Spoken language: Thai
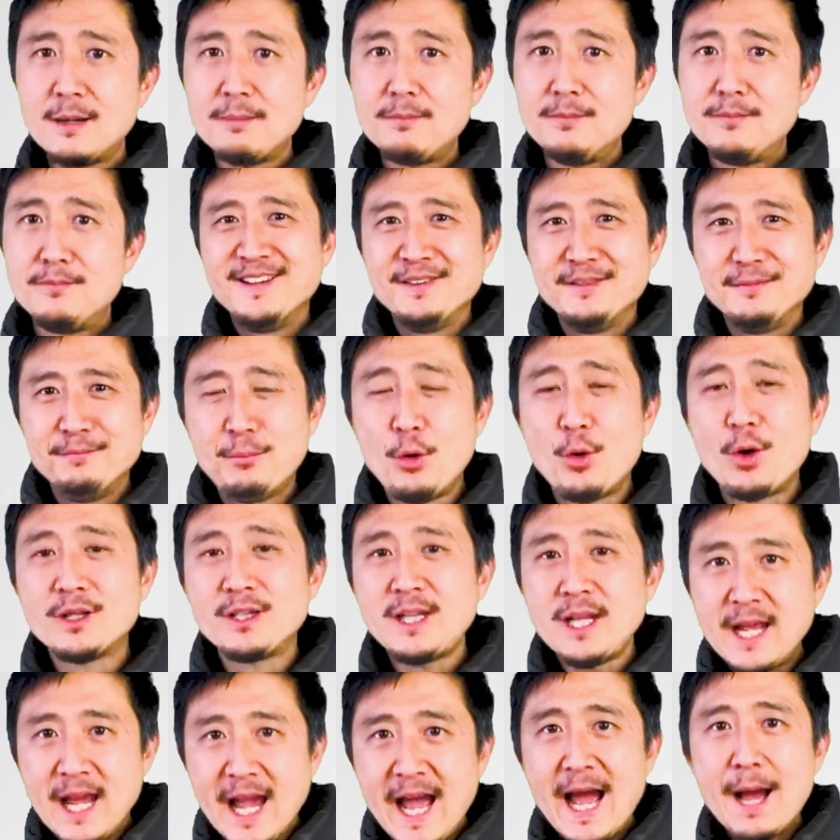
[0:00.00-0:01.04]
รับปก
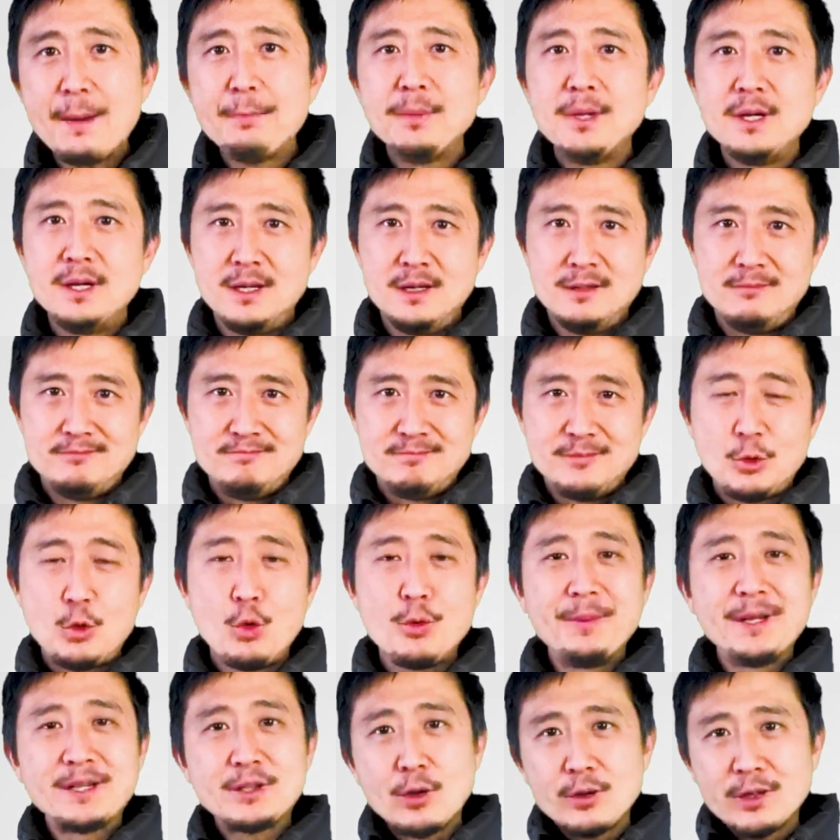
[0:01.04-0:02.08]
ติ ห้าหมื่น คุณ
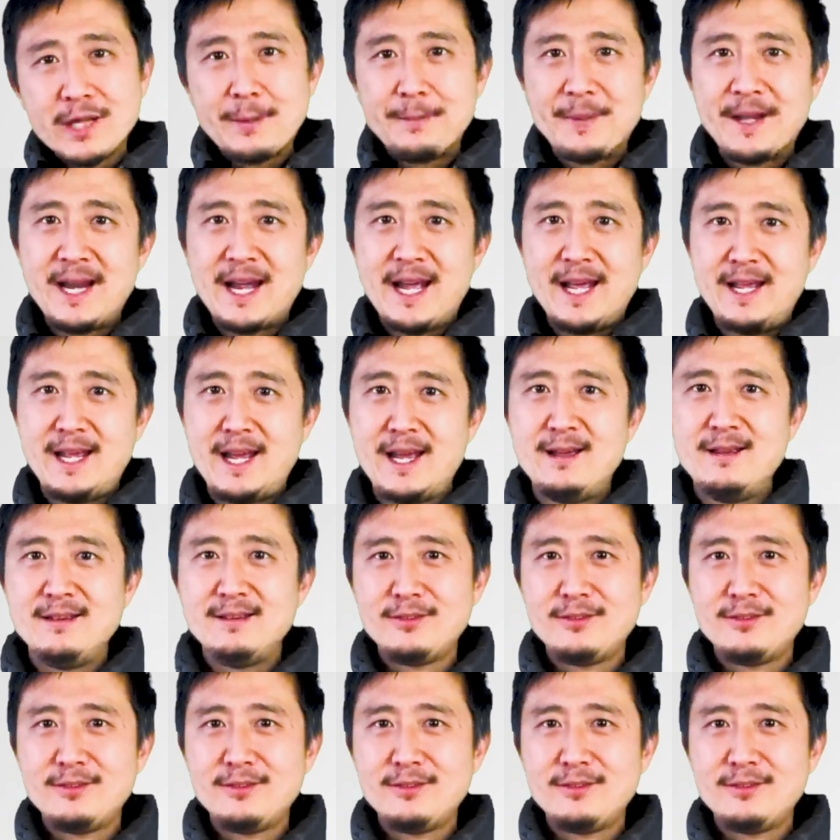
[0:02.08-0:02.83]
ไม่ต้องทำอะไรไง